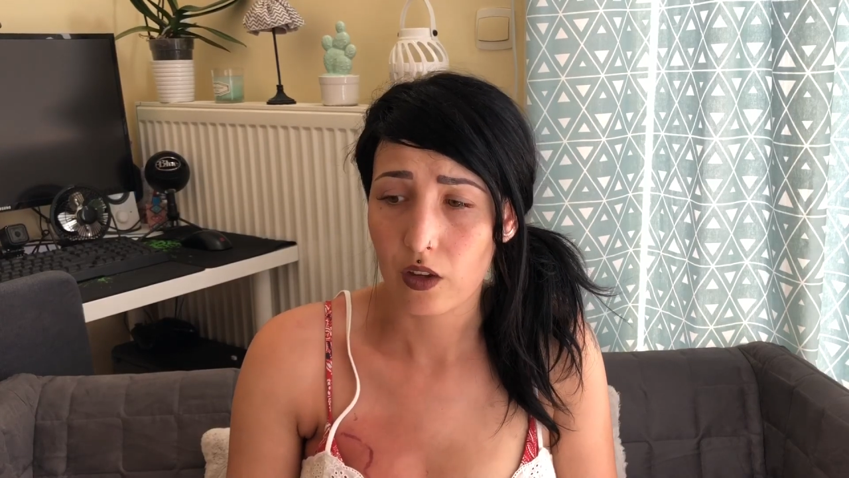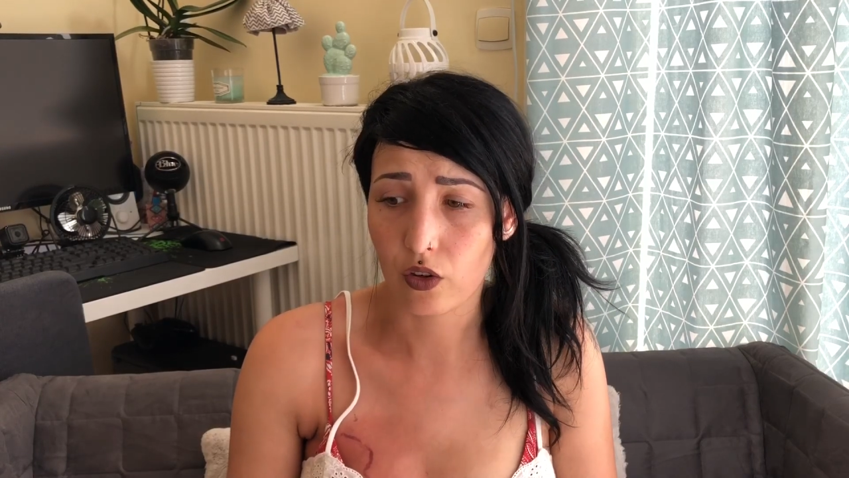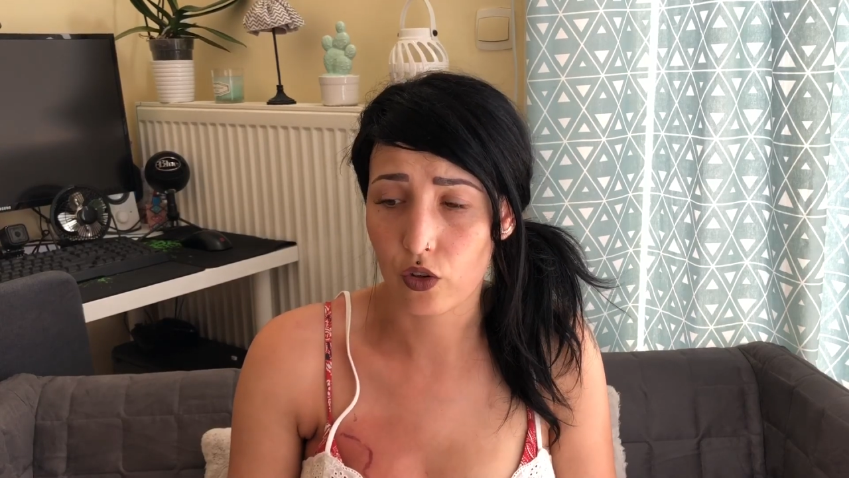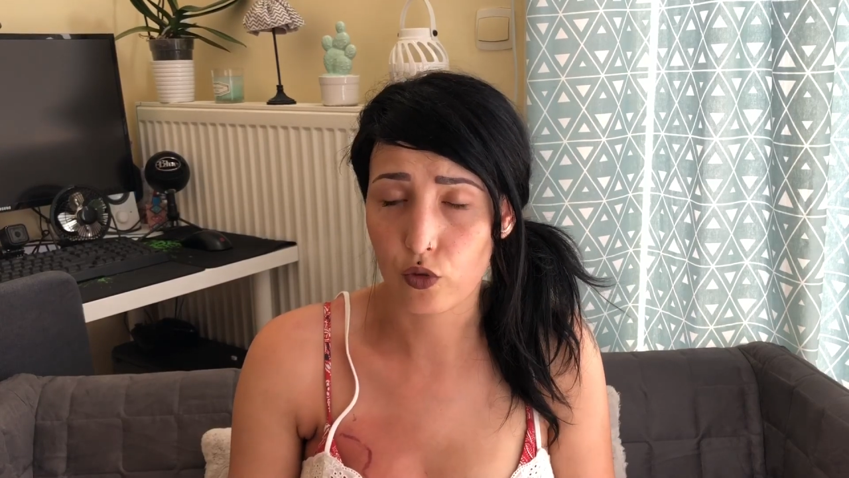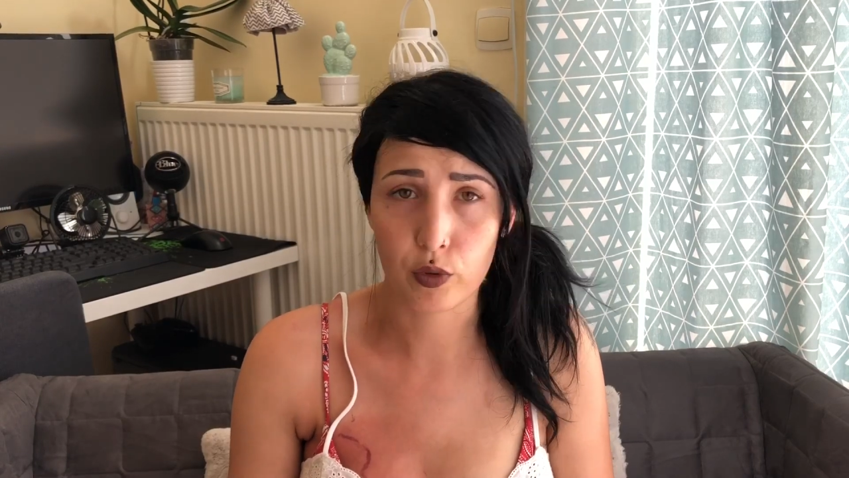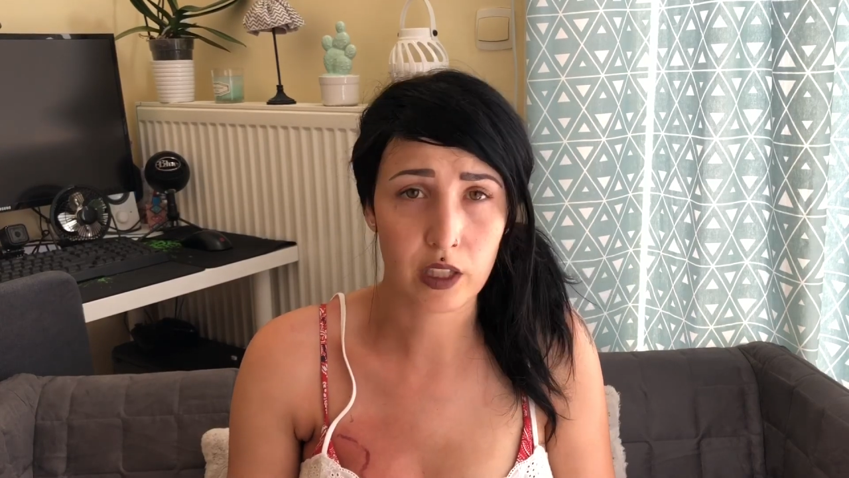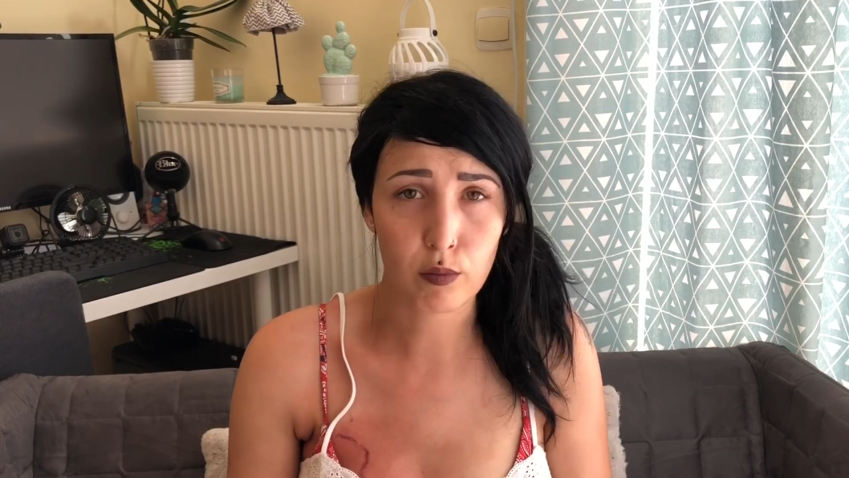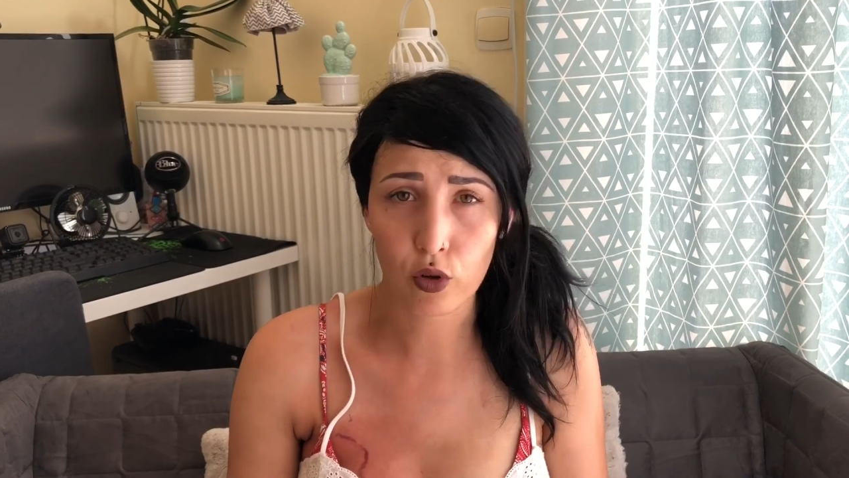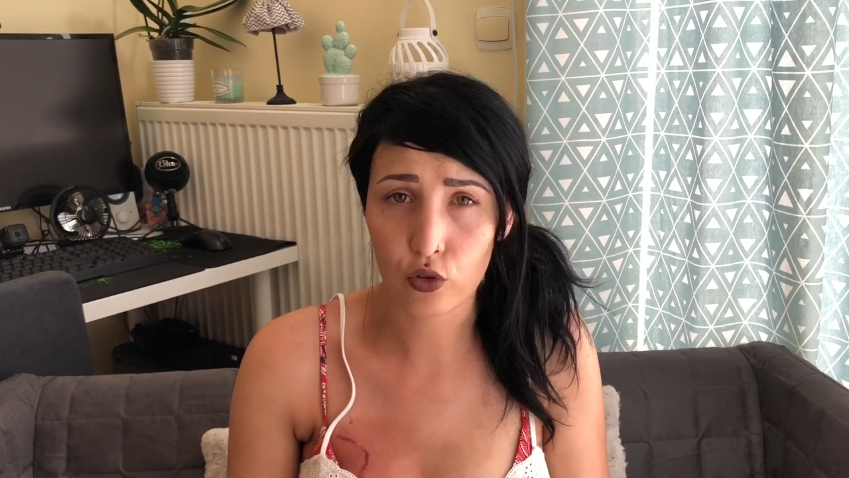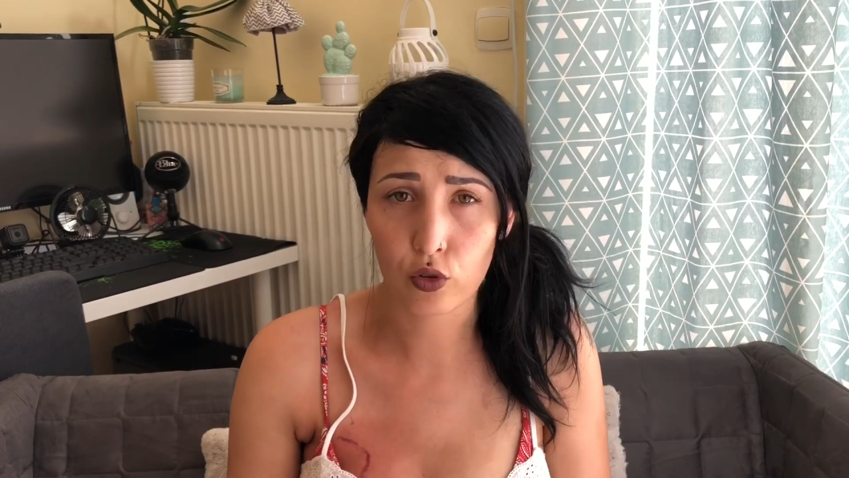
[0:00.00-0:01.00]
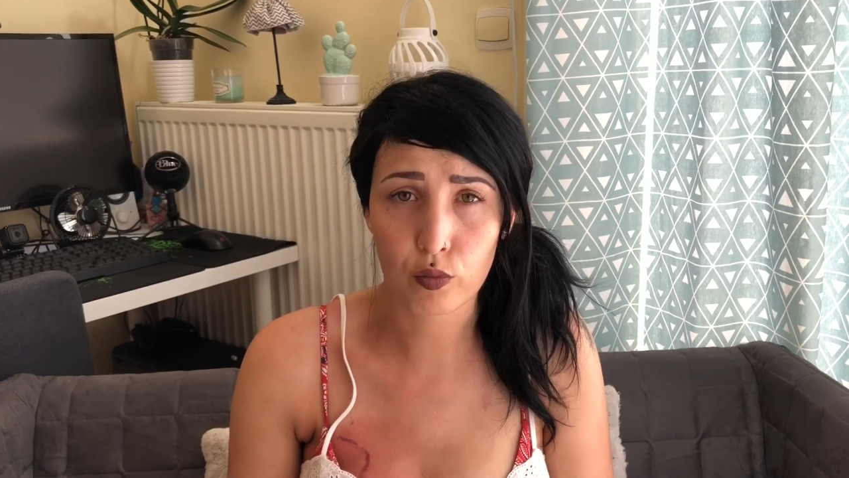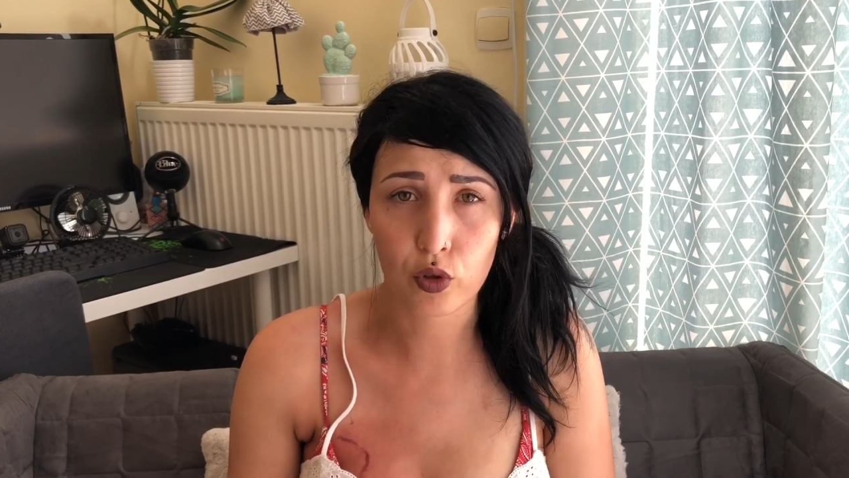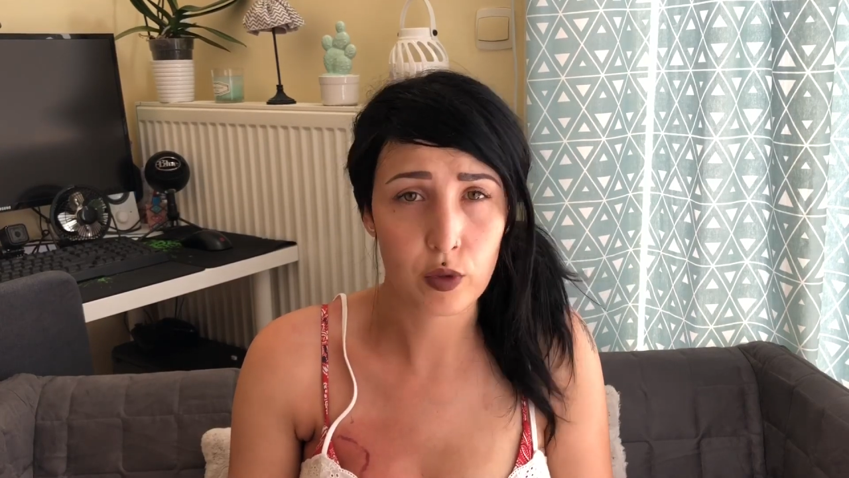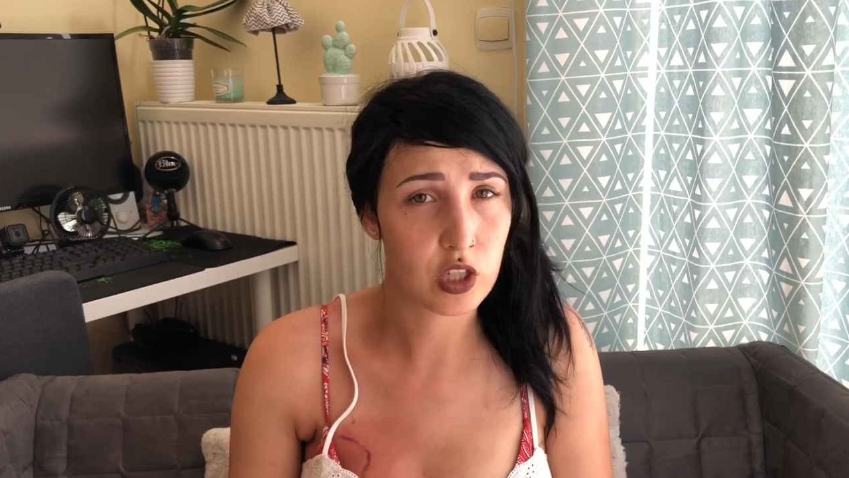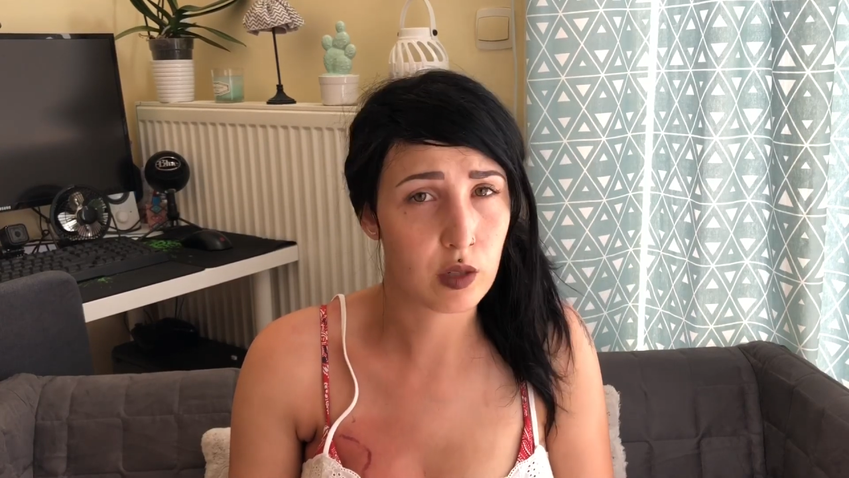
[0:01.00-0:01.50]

euh, je suis peut-être blanche de peau mais j'ai